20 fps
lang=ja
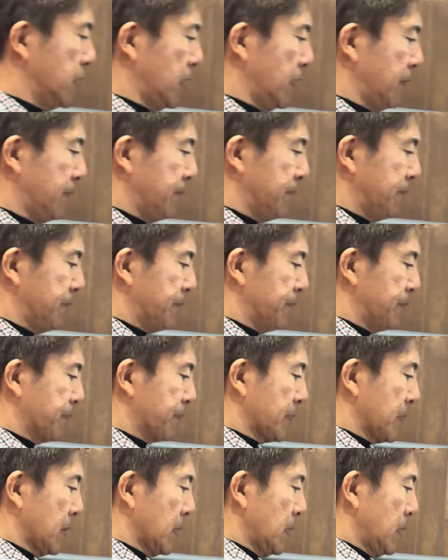ね
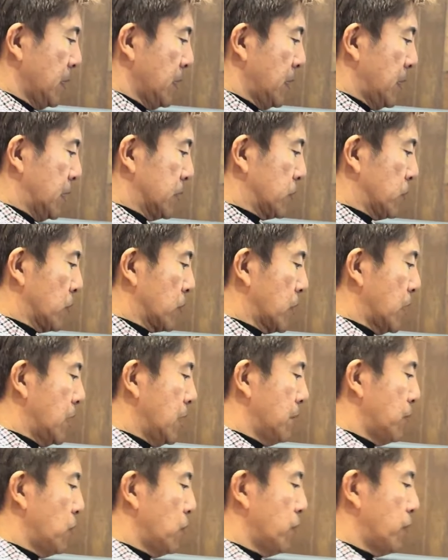あと
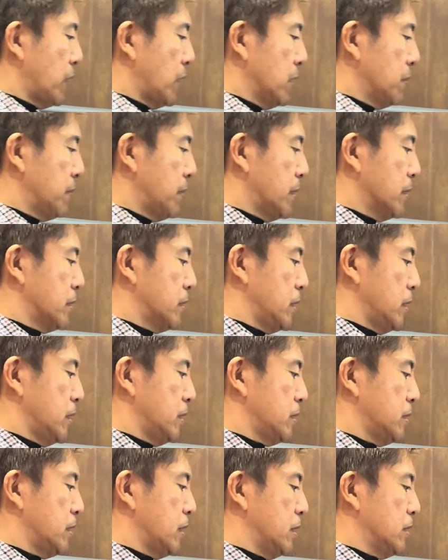カーボンファイバー製
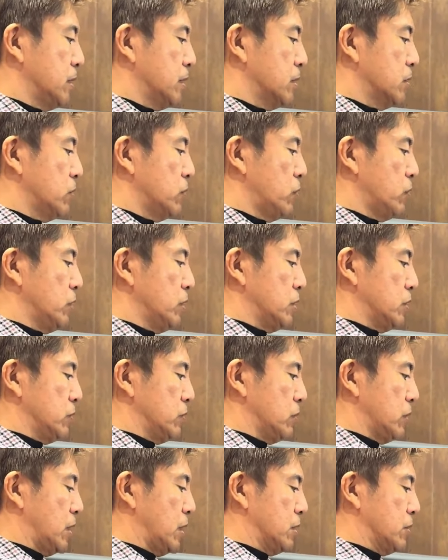
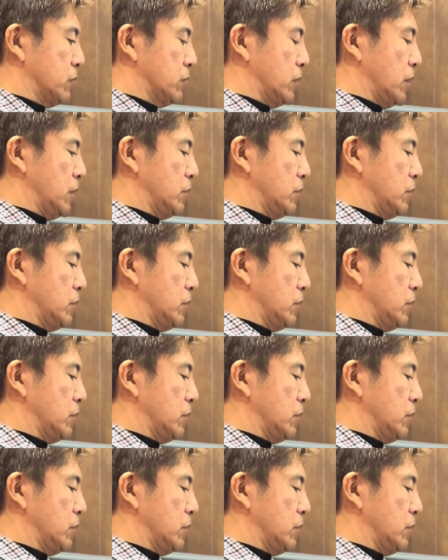ステアリングホイール